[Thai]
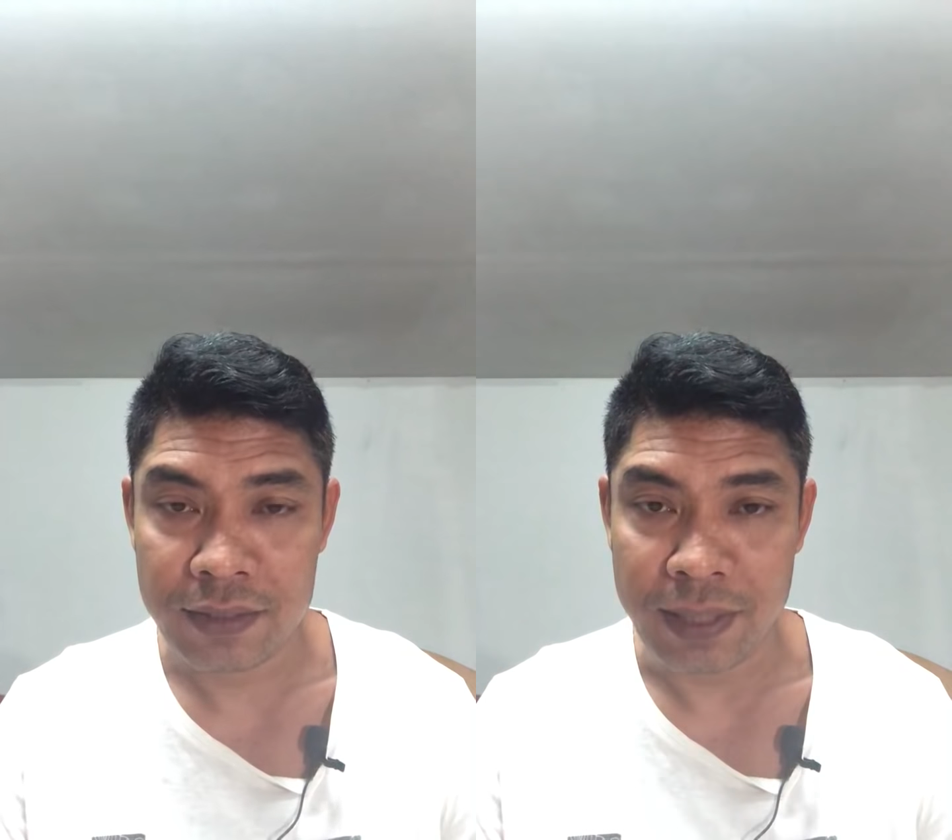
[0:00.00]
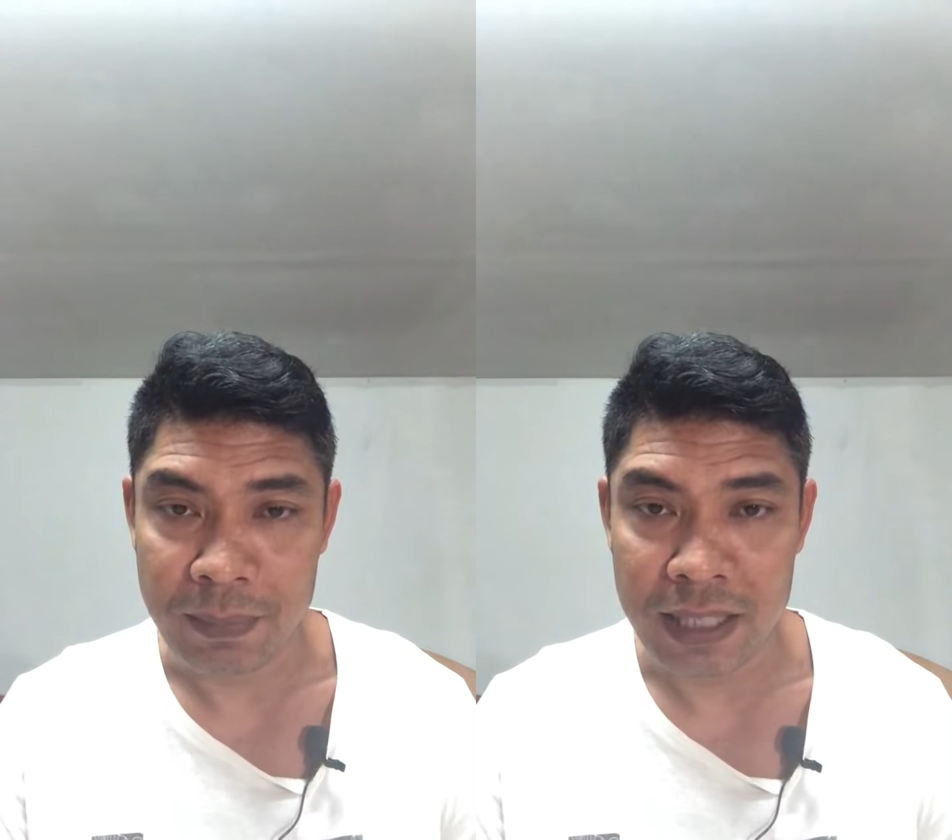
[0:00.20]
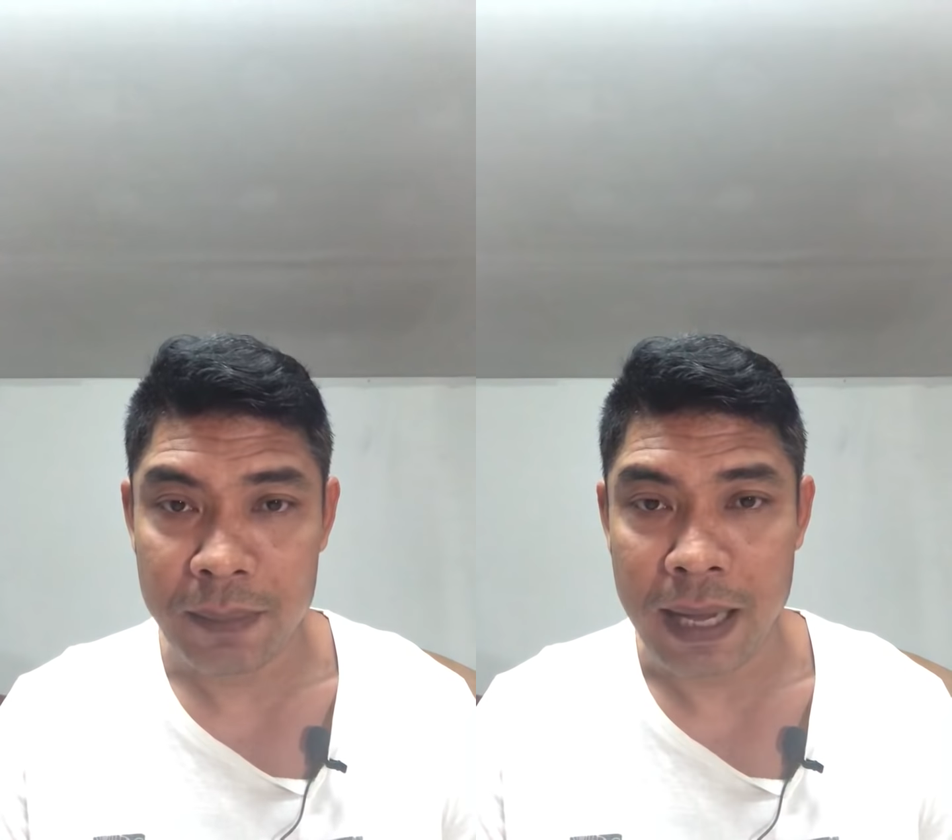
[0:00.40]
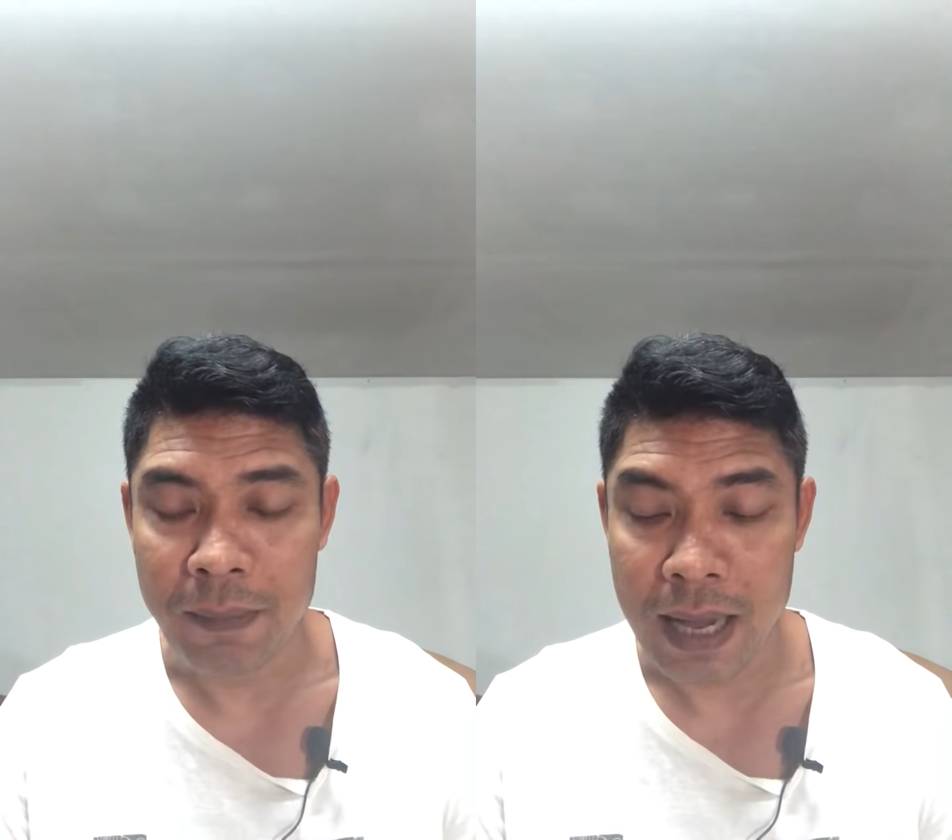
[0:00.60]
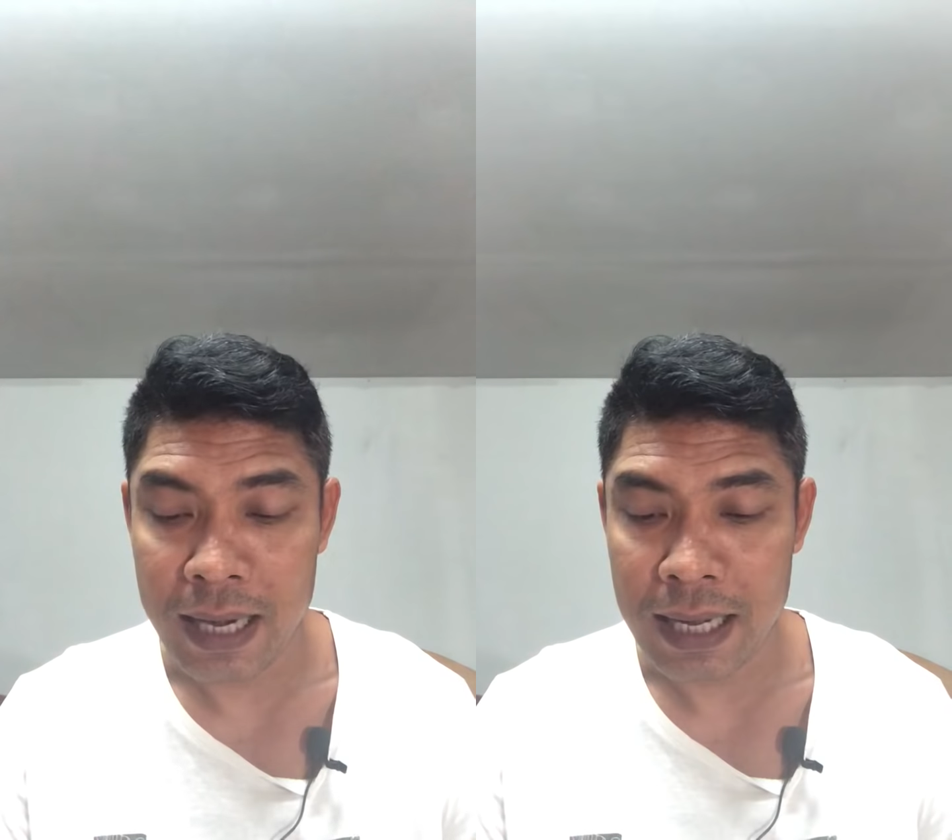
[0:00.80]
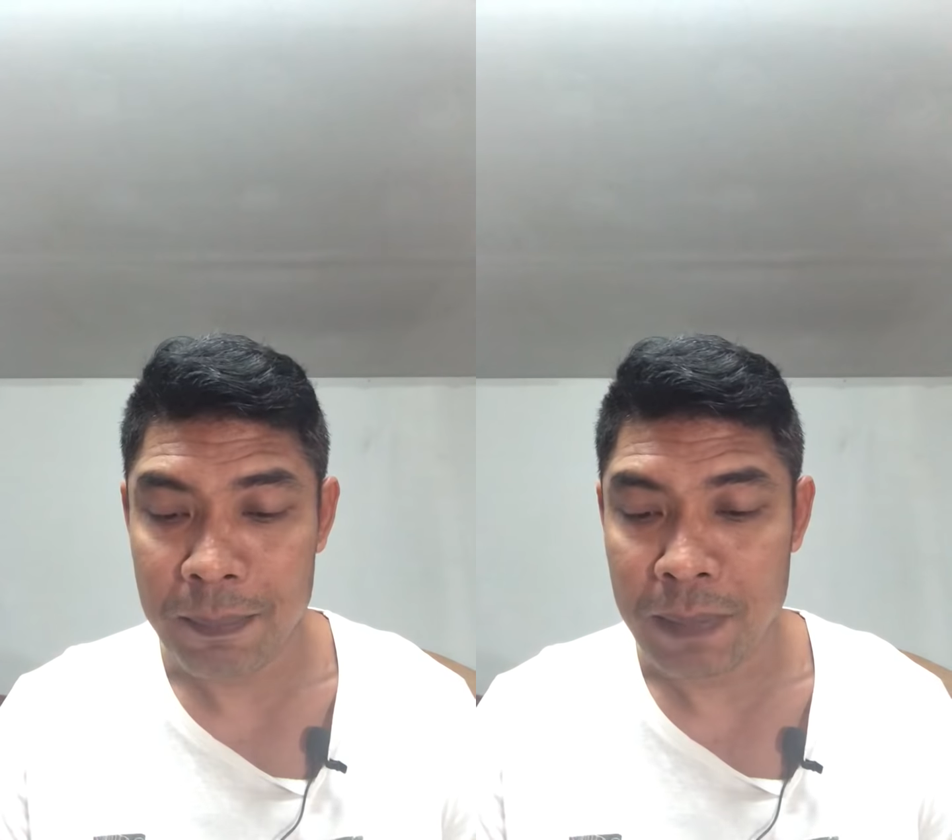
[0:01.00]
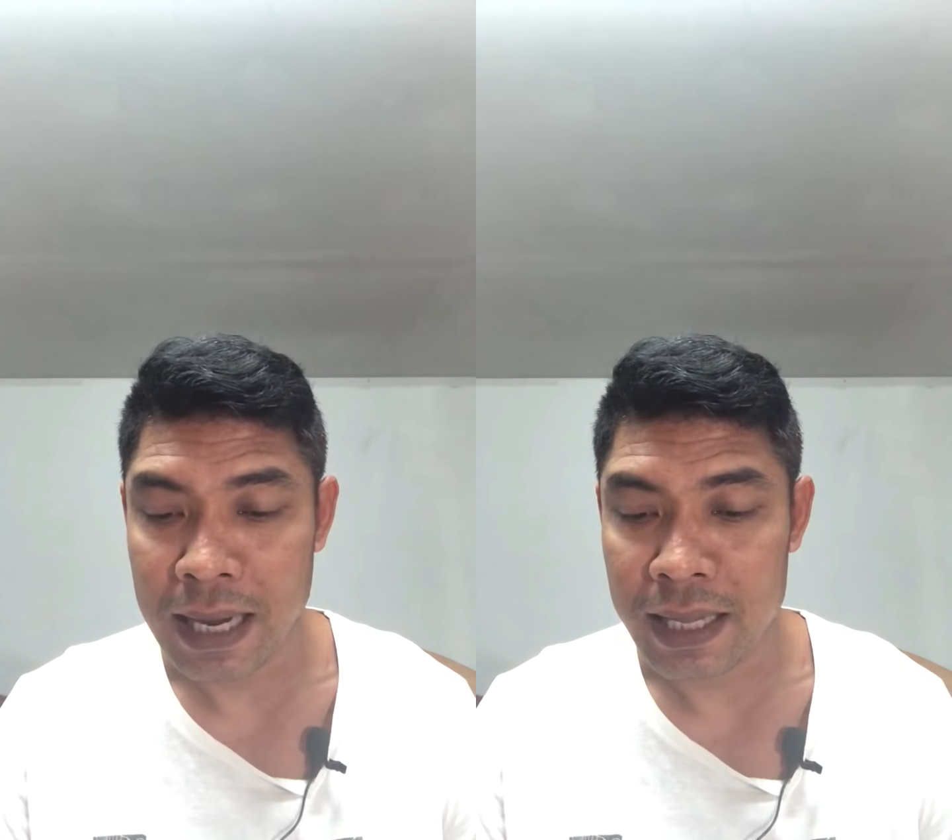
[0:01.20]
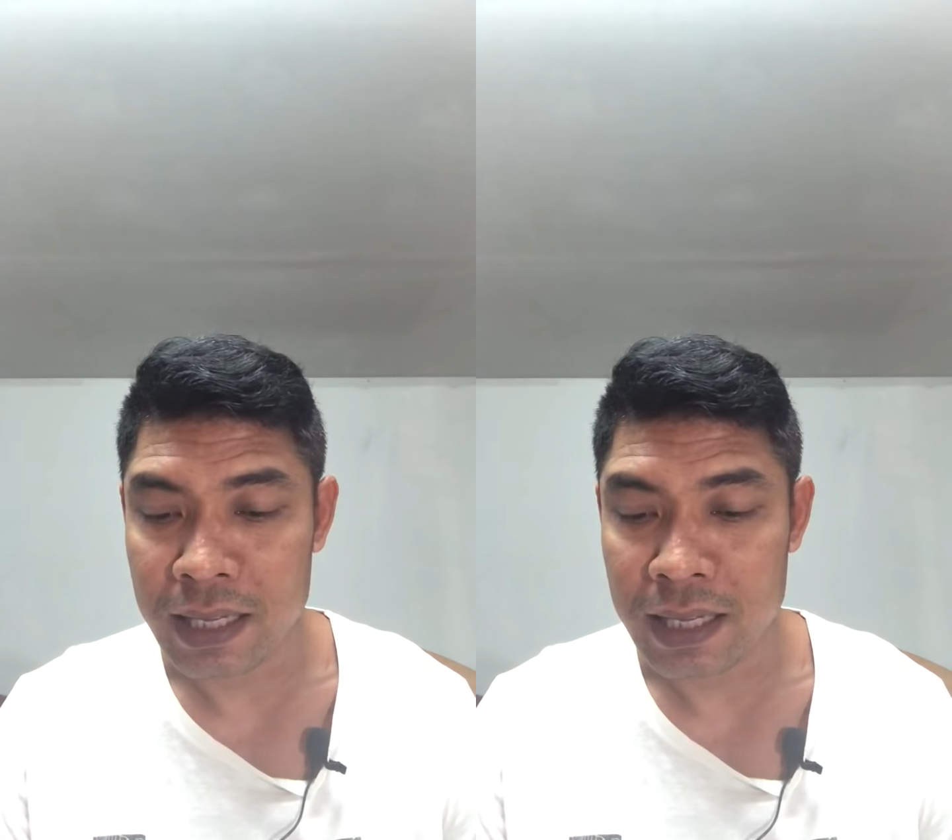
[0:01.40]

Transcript: สัปดาห์ที่ผ่านมานะครับมาลาย